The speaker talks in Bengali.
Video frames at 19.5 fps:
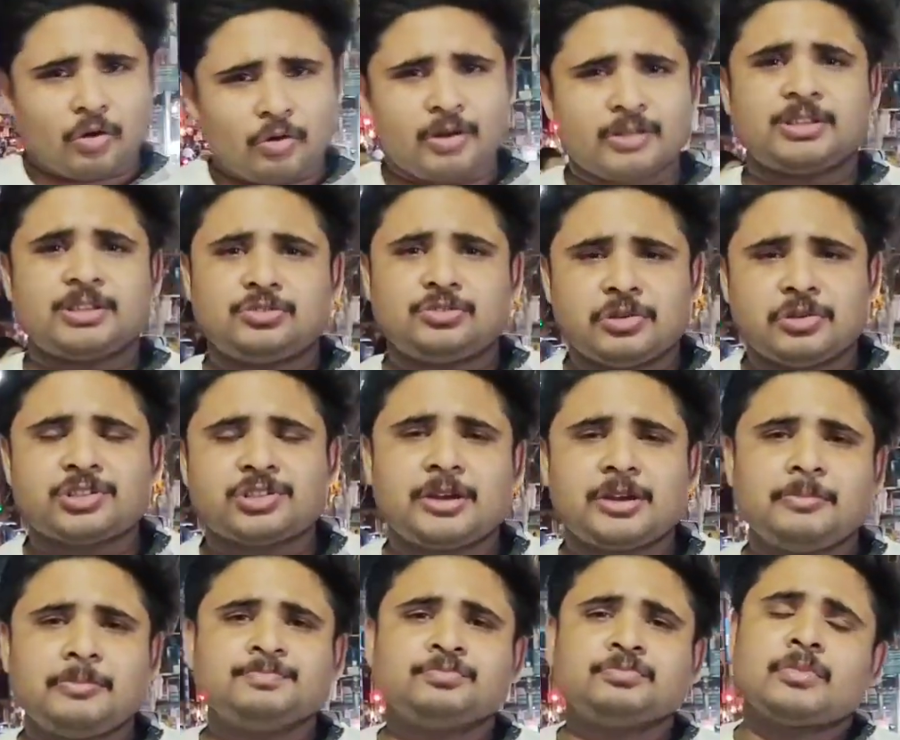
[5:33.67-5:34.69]
করোনা
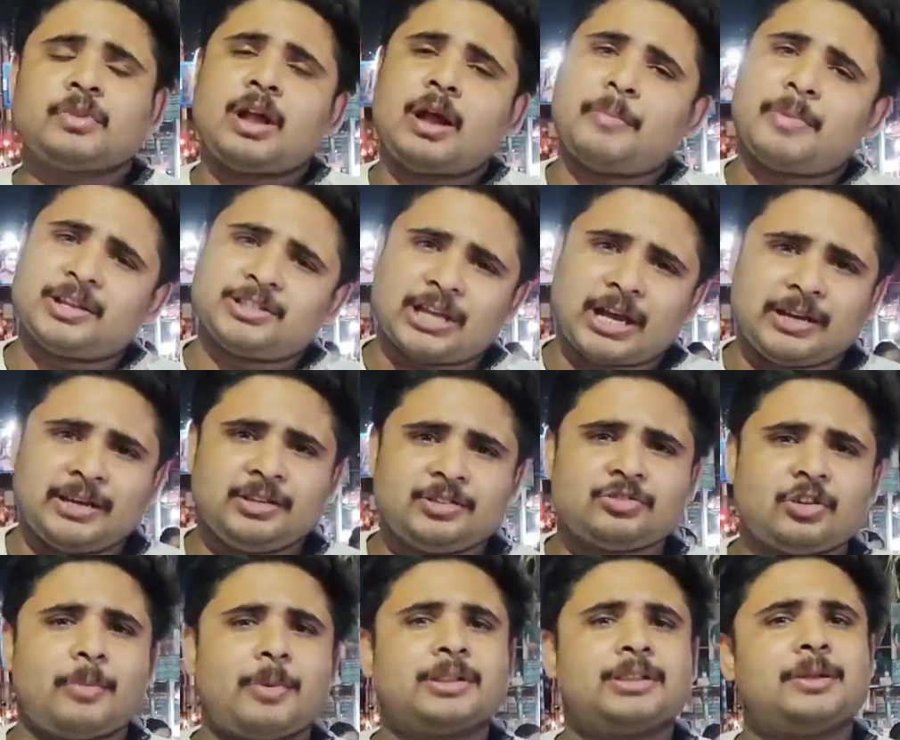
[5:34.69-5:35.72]
সিচুয়েশন আমরা
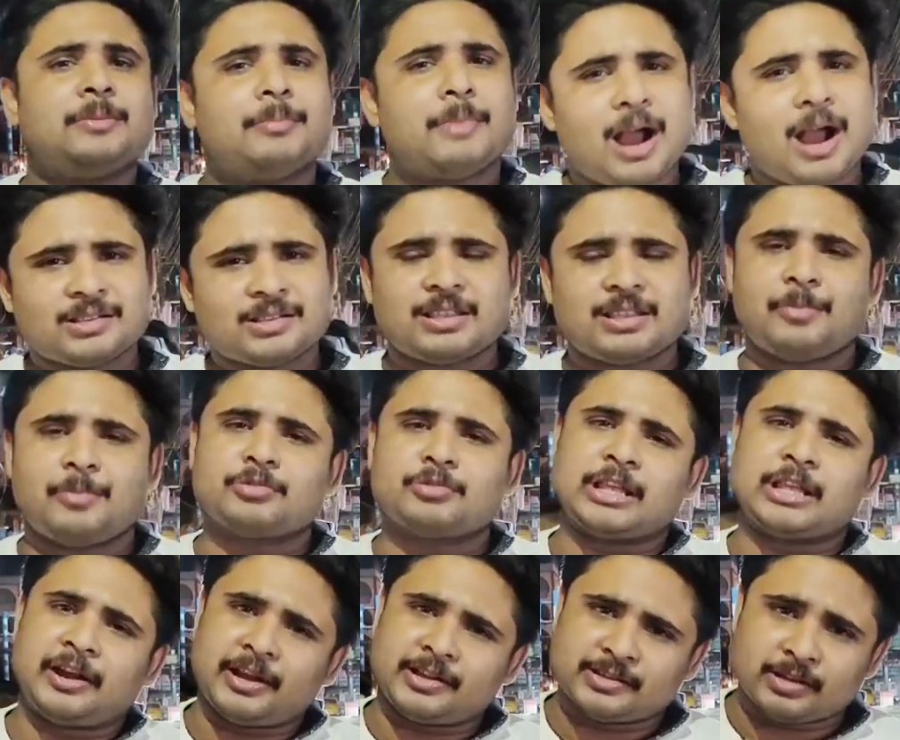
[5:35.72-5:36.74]
জানি সবাদের মাস্ক
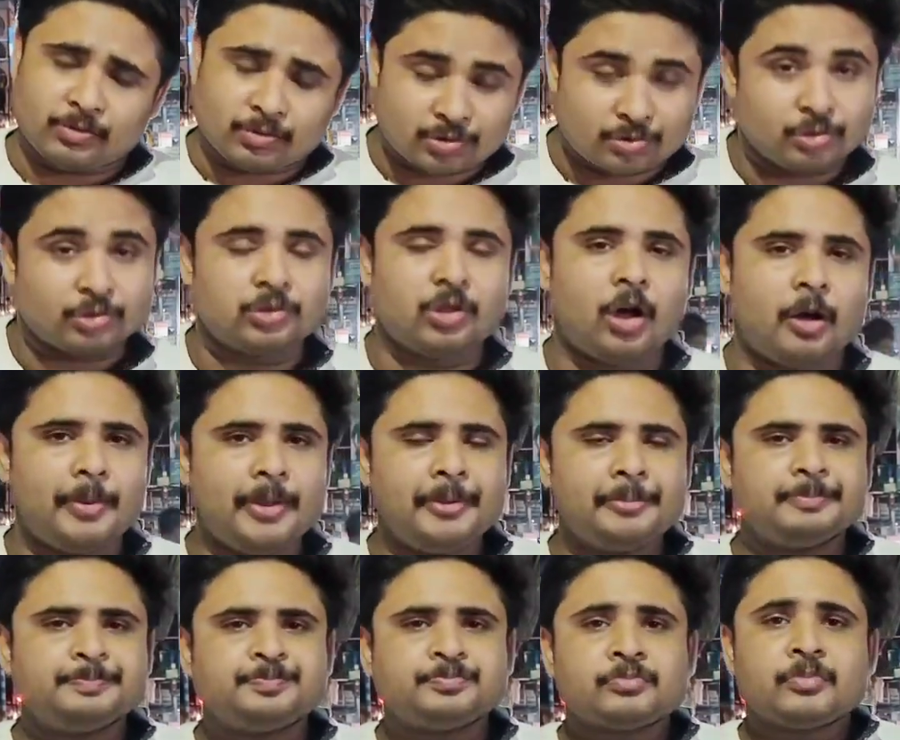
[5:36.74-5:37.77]
এবং স্যানিটাইজার ইউজ করতে
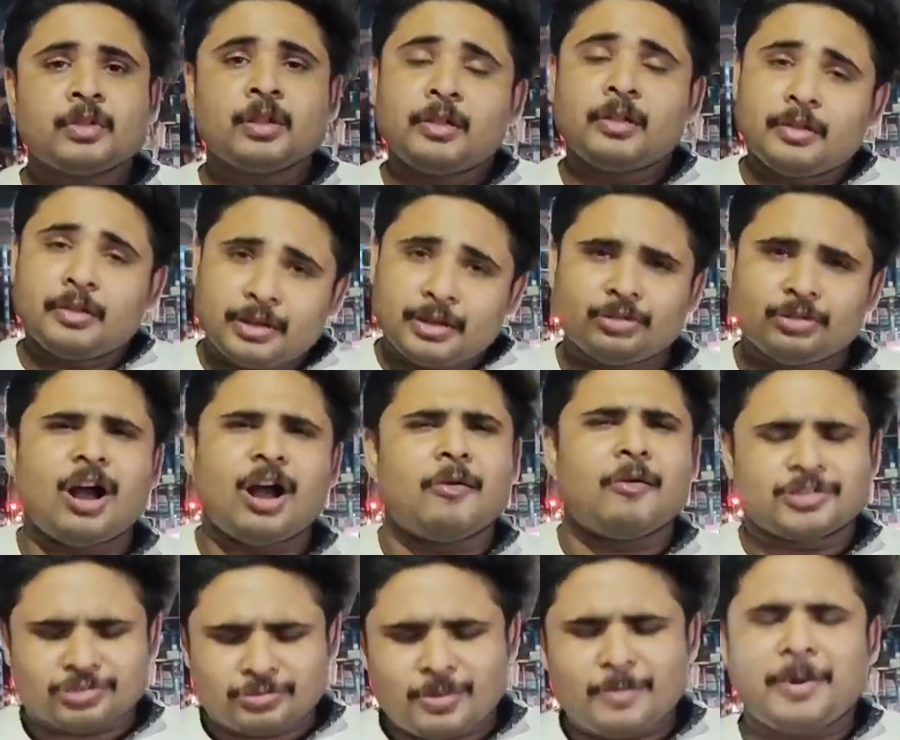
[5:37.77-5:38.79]
হবে কিন্তু
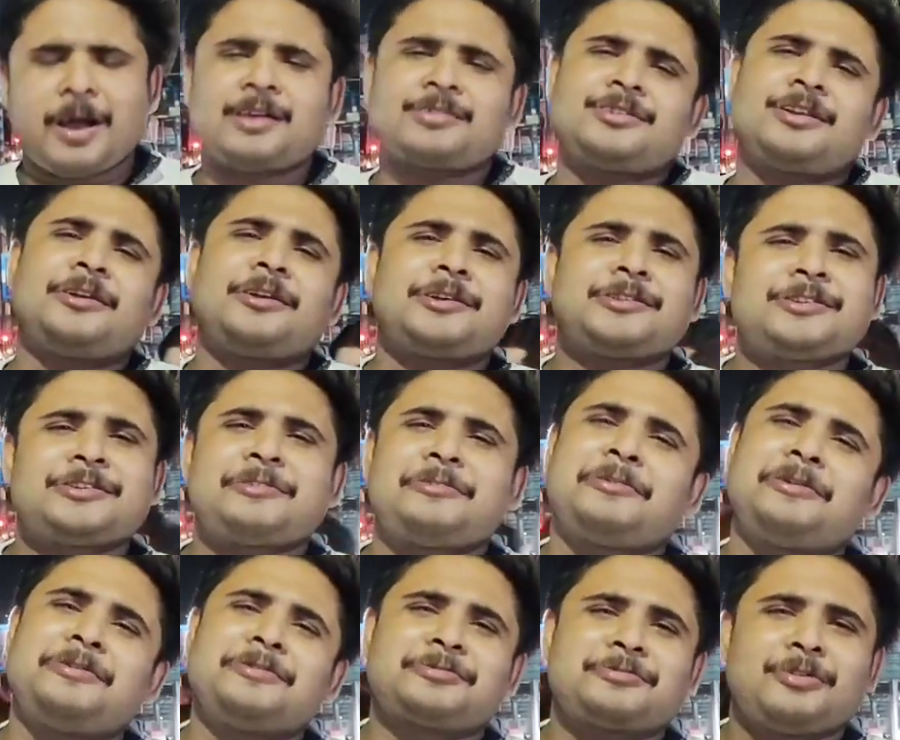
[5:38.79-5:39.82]
খাওয়ার সময় মাস্ক স্যানিটাইজার
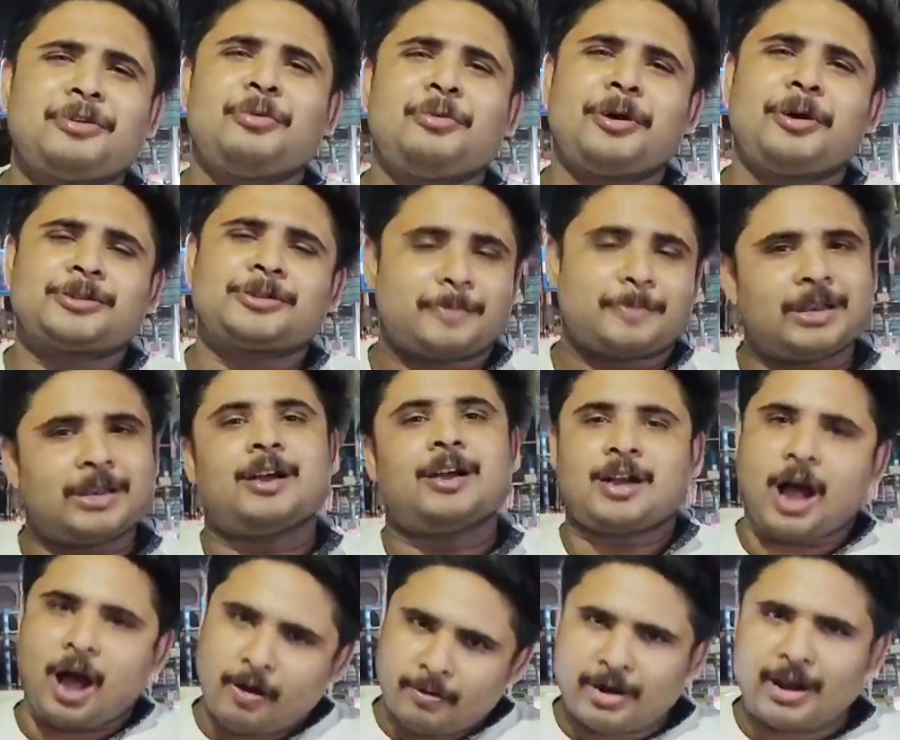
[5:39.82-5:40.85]
কী করে ইউজ করবো মানে
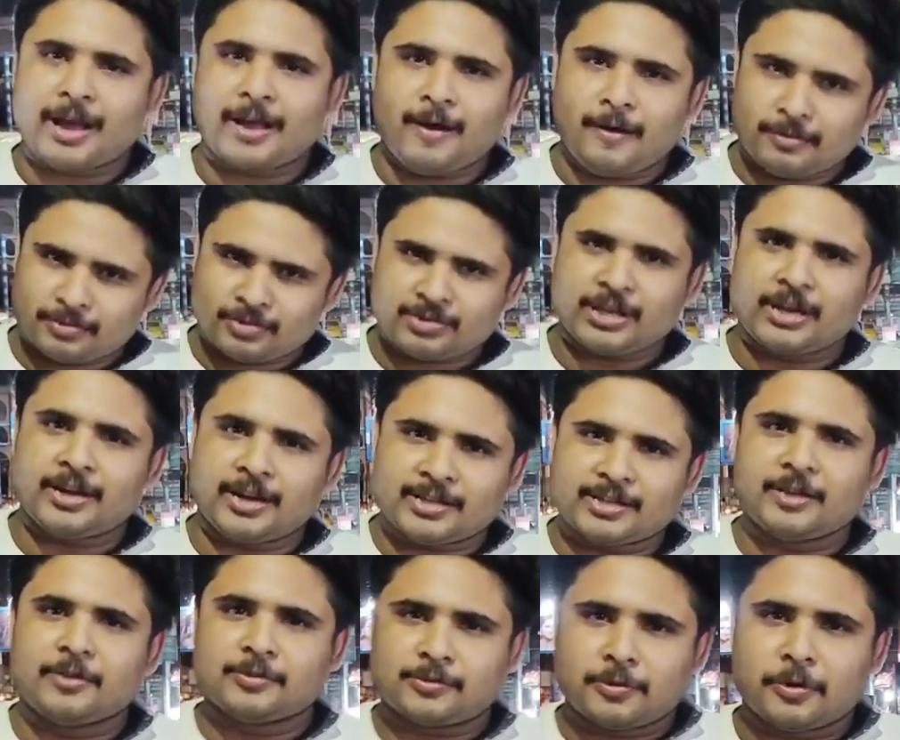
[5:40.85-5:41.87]
খাওয়ার আগে অবশ্যই
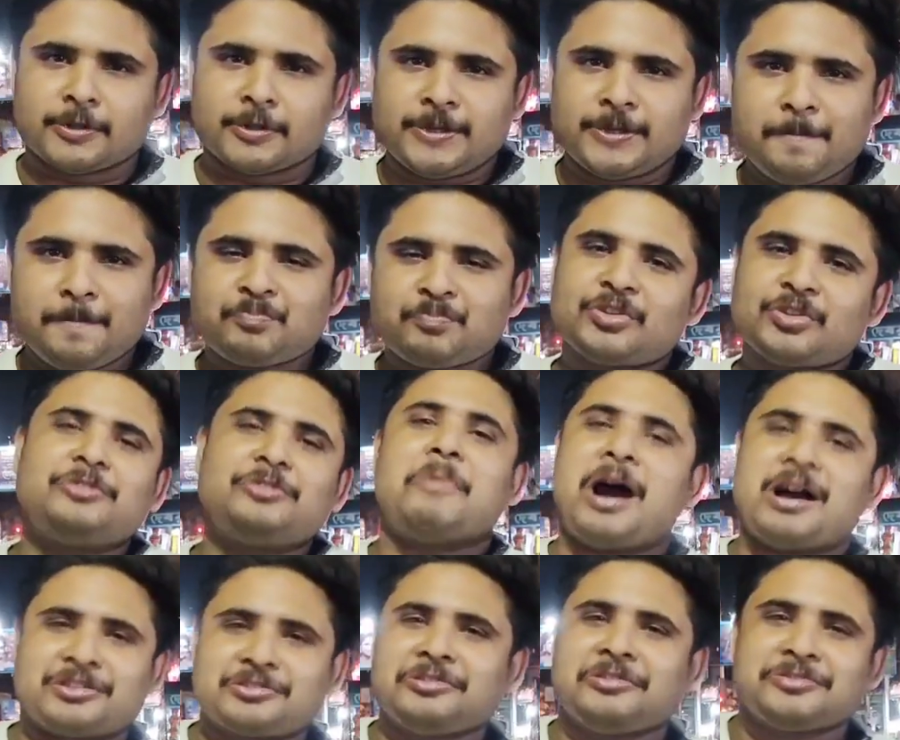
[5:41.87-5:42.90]
স্যানিটাইজার ইউজ করেছি
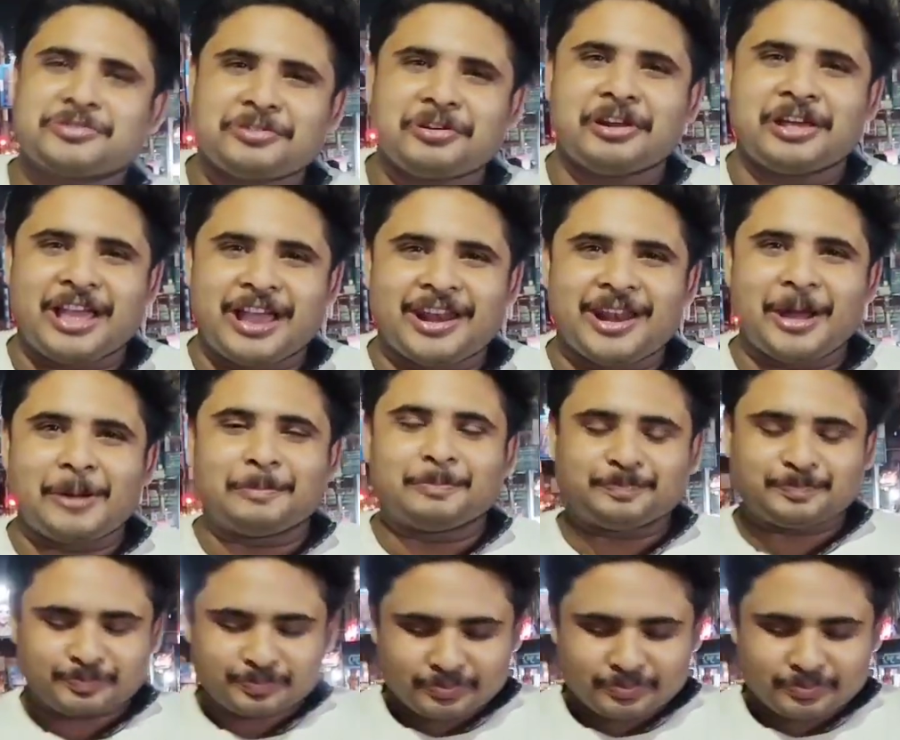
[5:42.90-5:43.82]
কিন্তু মাস্ক তো ইউজ করা যায় না